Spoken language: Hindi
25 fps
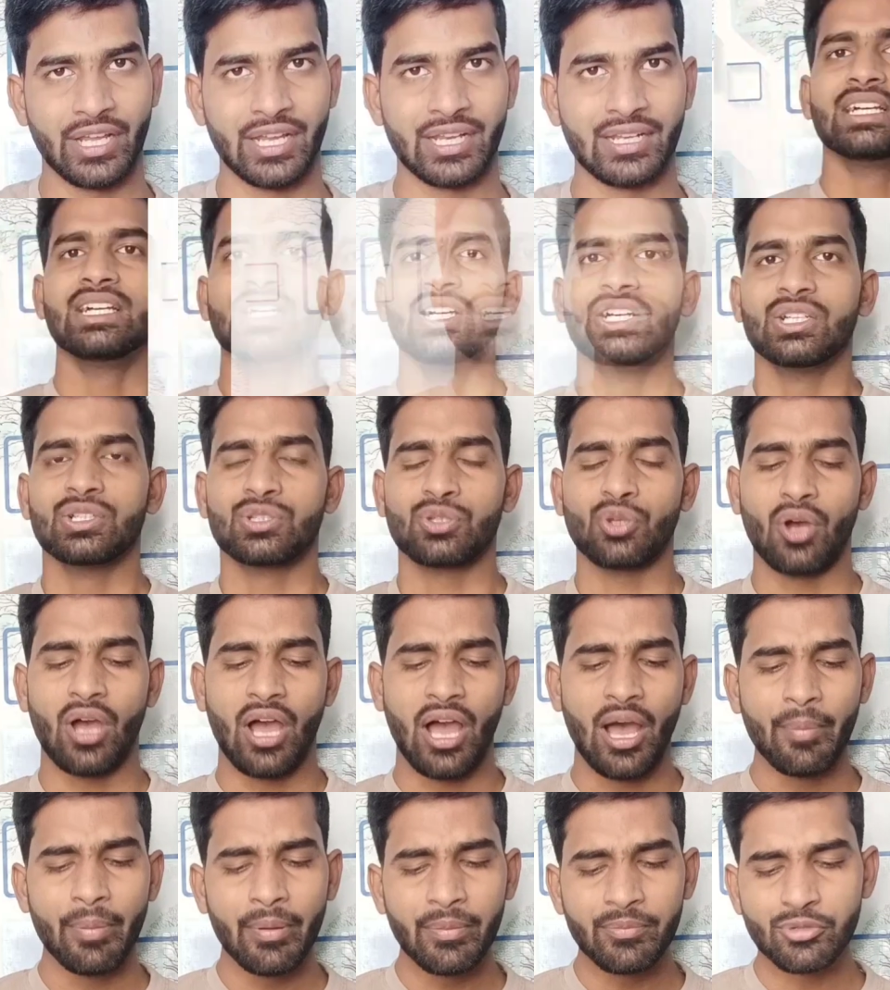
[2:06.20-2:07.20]
टेन तो
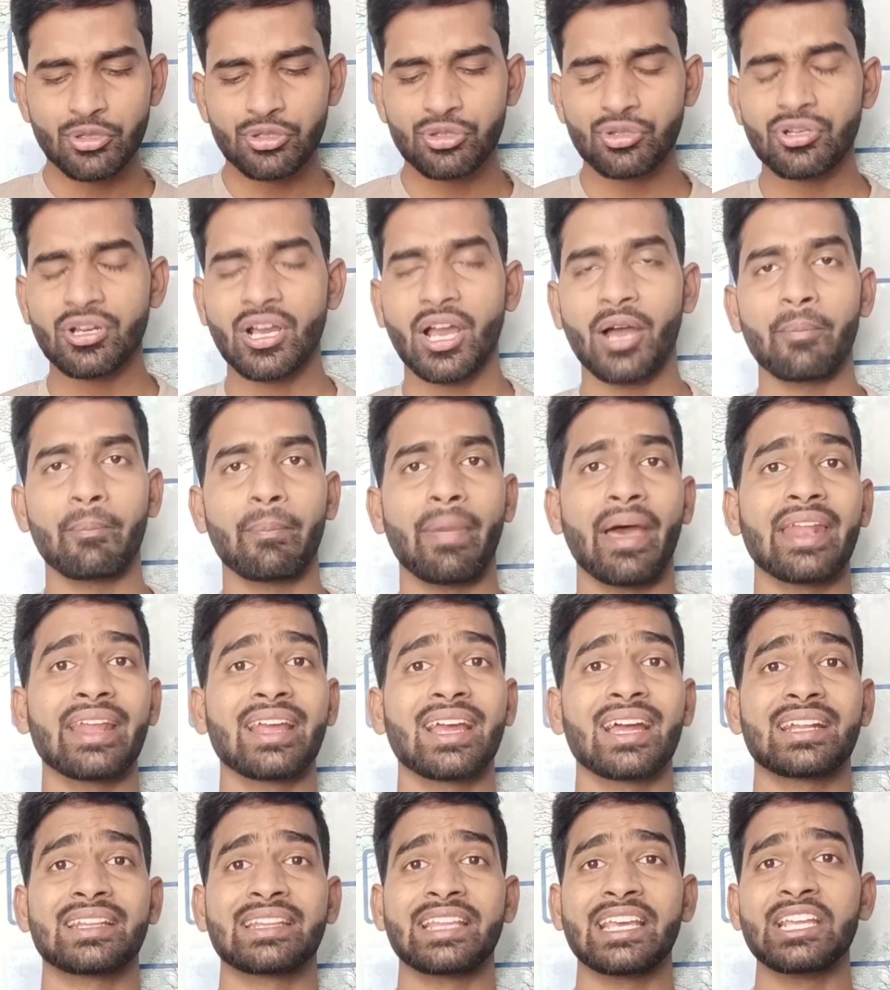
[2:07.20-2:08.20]
अब हम दोस्तों कंपेयर
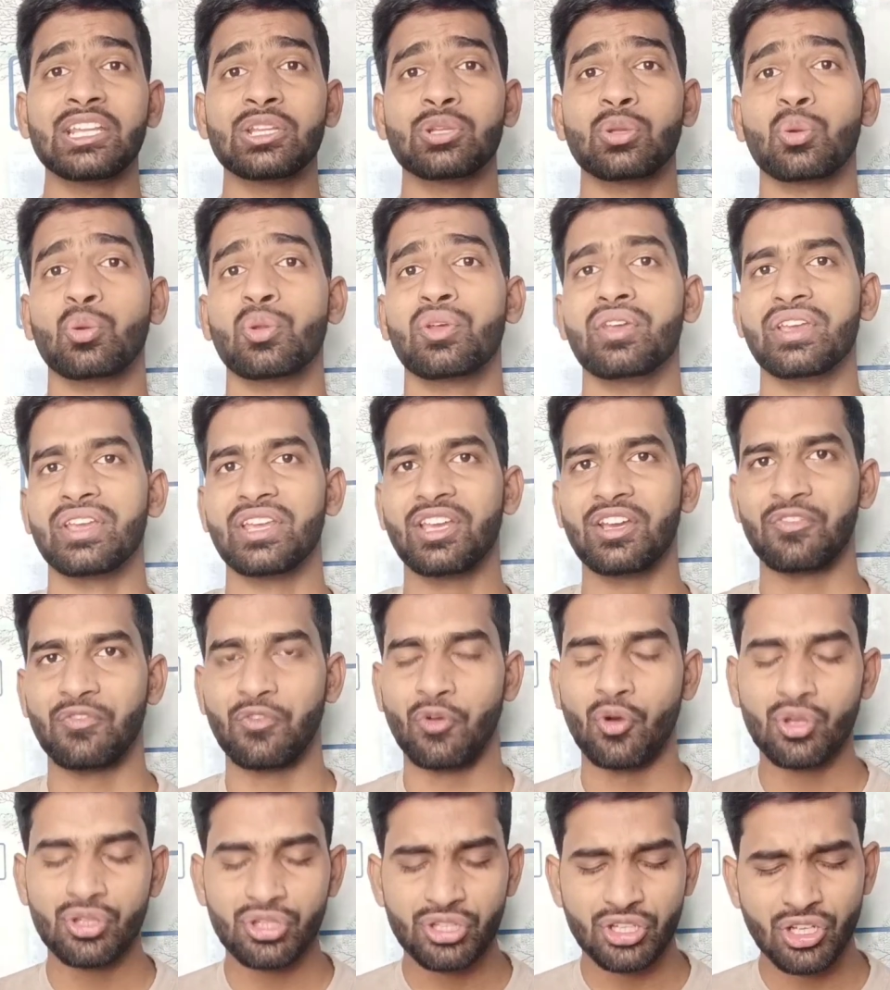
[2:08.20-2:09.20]
करते हैं इन दोनों
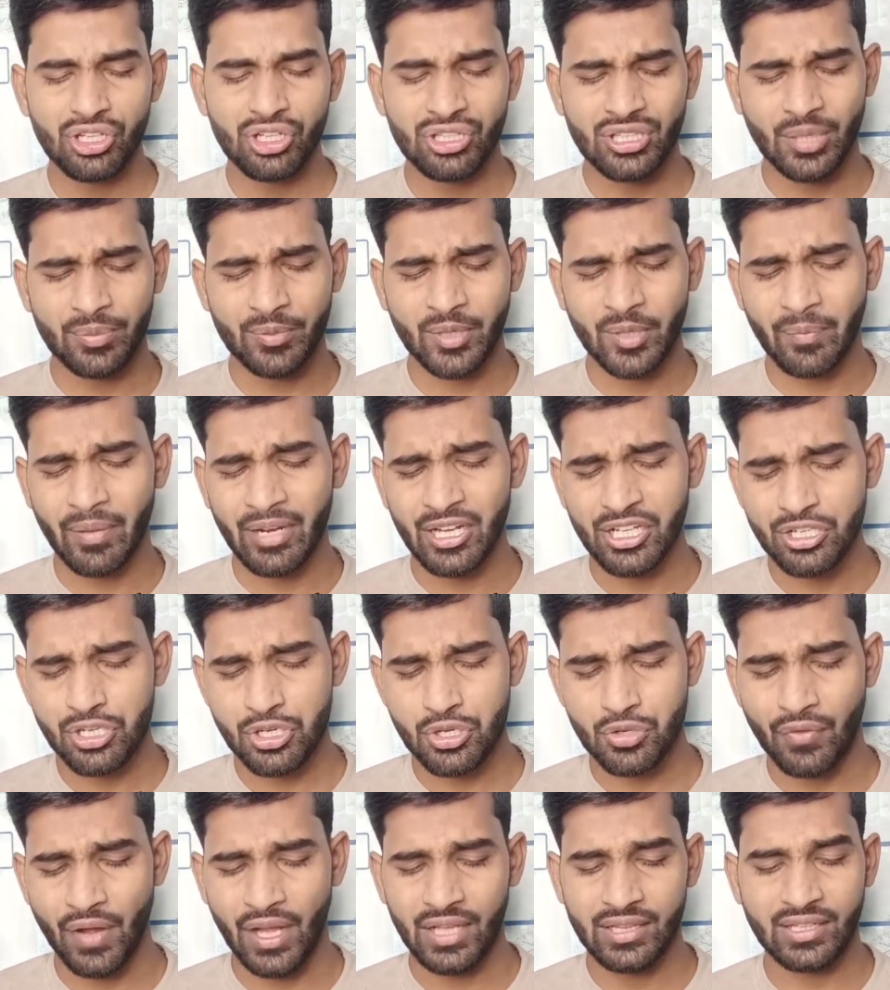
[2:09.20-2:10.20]
ईयरफोन्स की और सबसे पहले
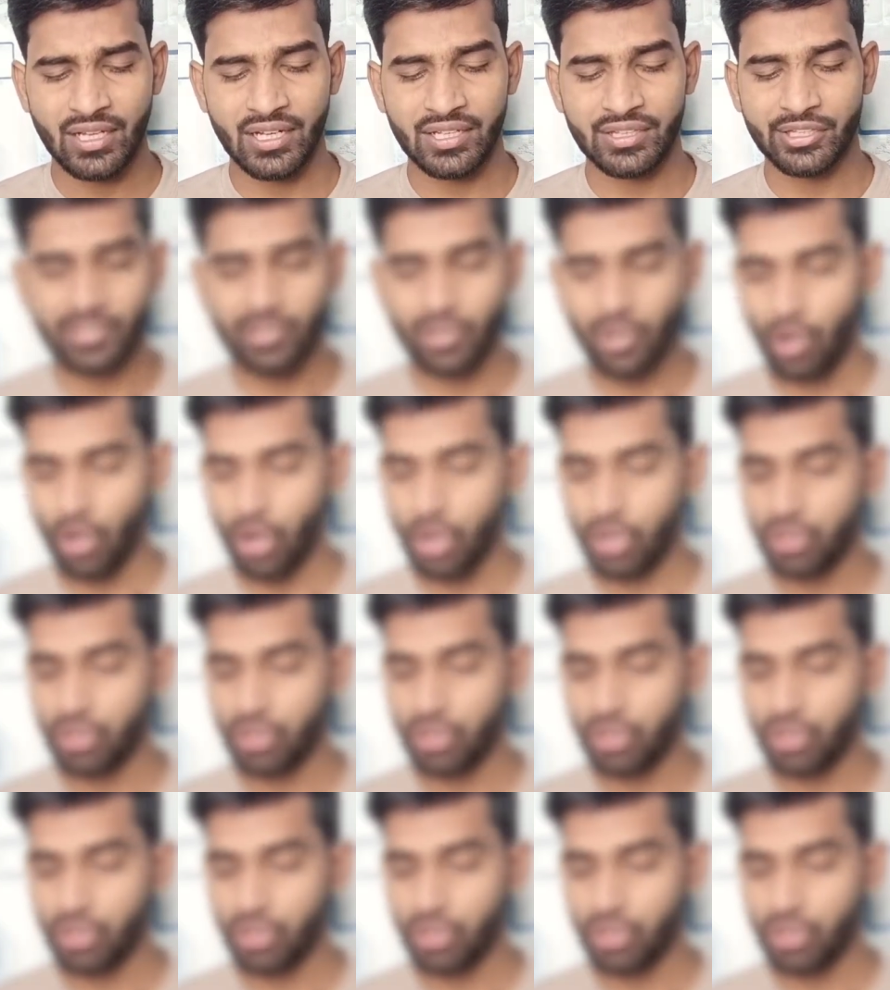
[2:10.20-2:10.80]
शुरुआत करते हैं